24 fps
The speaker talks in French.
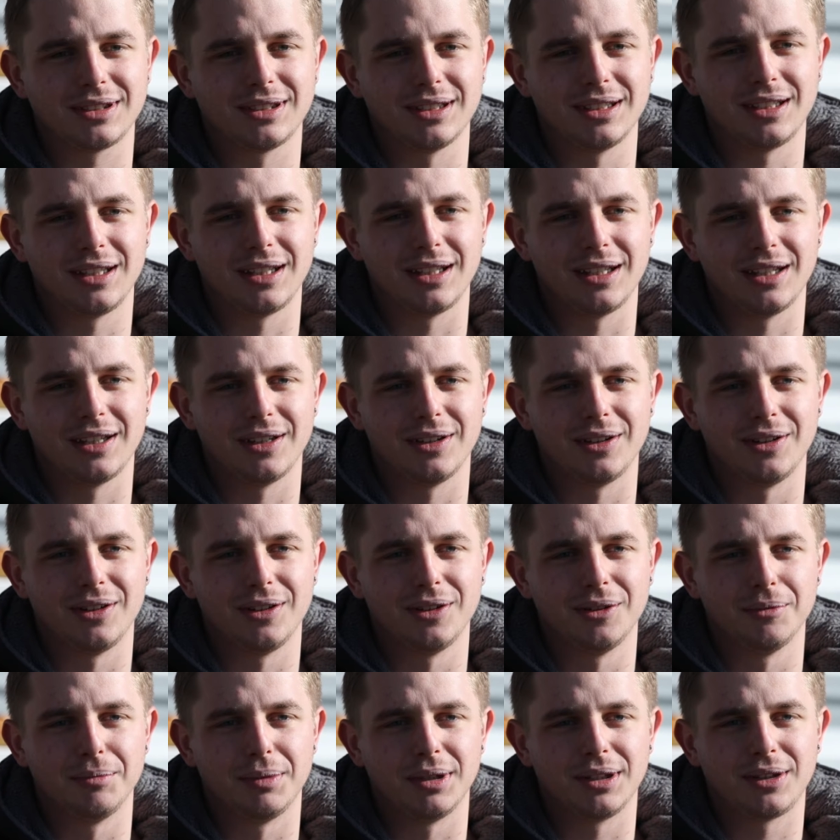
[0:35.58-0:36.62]
c'était euh,
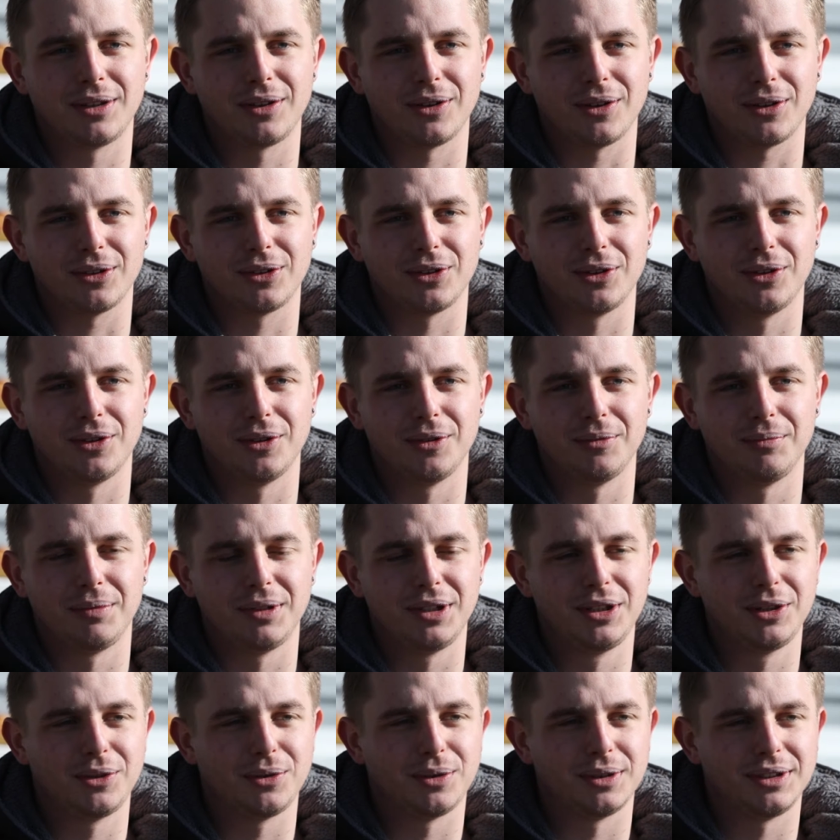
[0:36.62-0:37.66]
le batteur de
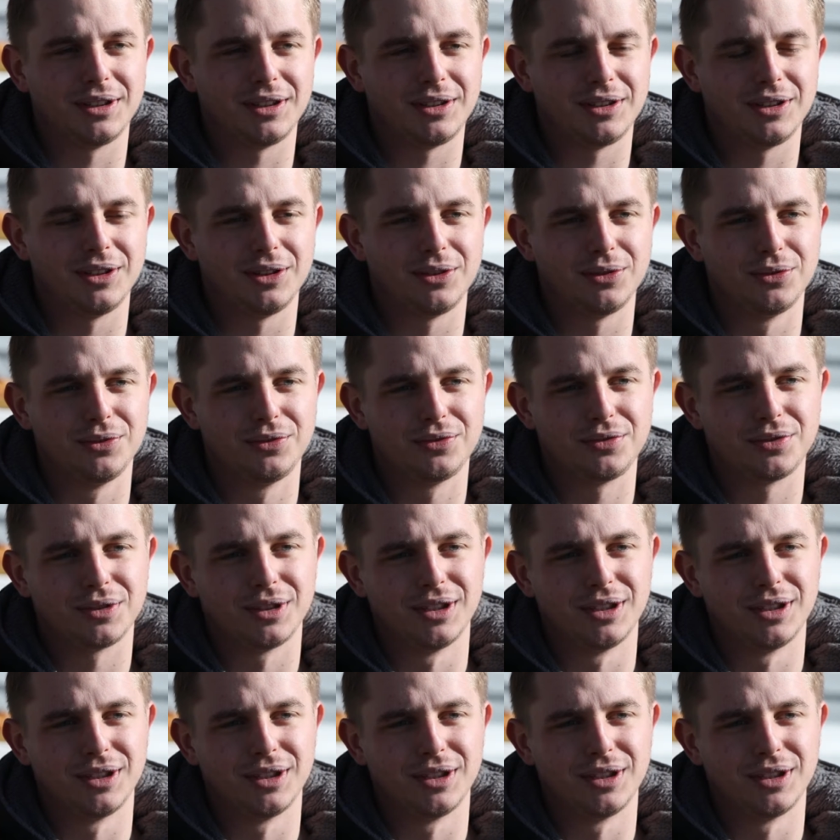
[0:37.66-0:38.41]
Blink-182.